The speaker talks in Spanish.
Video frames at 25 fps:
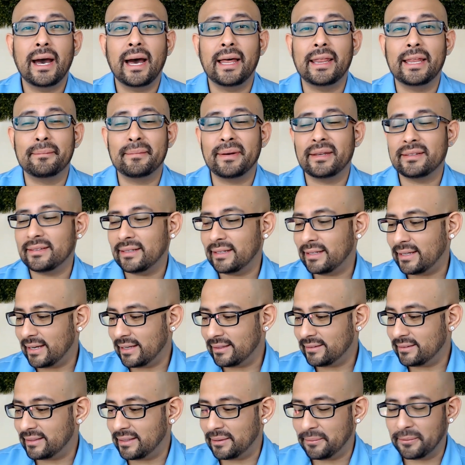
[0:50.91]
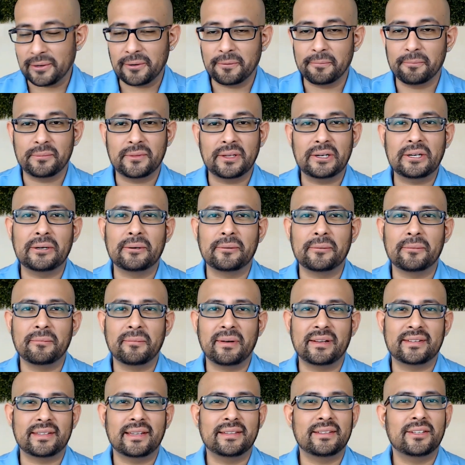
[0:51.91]
Además de que este, bueno, tiene
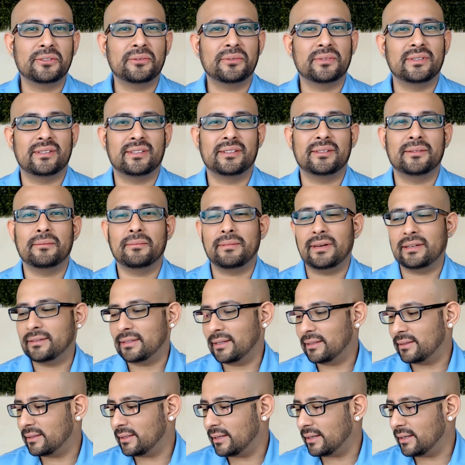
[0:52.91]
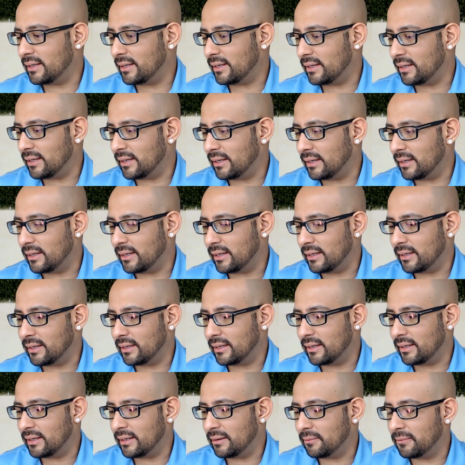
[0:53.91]
bastantes cosas
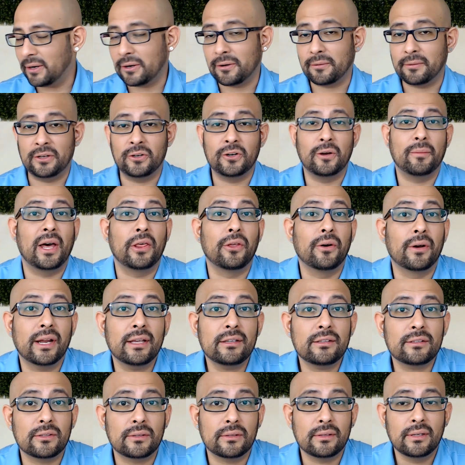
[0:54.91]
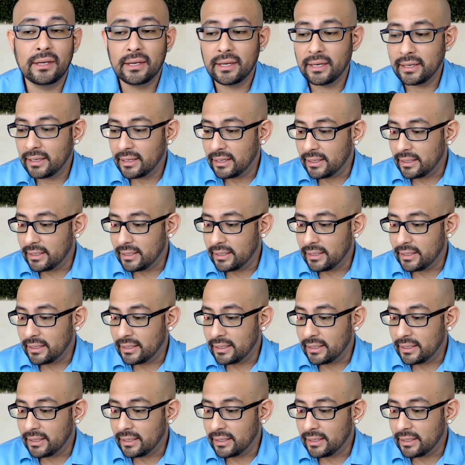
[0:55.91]
bastante, bueno, innovadoras